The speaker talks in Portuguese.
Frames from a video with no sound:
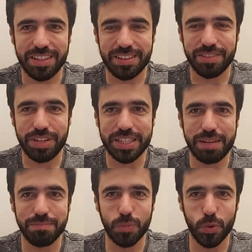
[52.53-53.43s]
e você vai
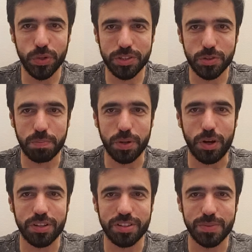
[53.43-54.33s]
estar tá muito
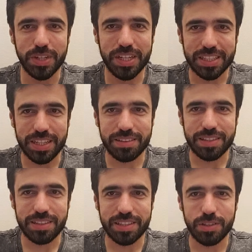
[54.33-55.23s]
próximo da
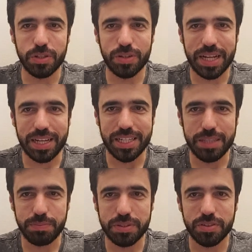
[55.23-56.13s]
estação
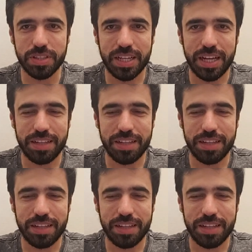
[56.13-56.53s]
Eucaliptos.